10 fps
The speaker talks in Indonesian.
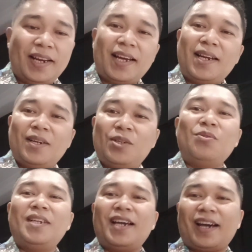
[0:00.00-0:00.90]
dengan
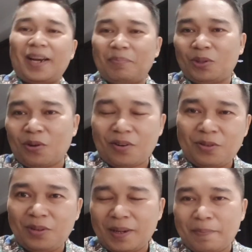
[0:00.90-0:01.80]
dunia
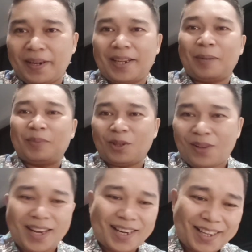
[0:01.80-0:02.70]
kripto, dunia
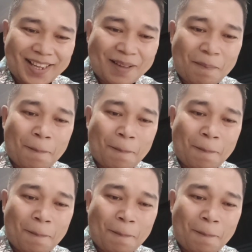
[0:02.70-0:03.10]
perkriptoan ya.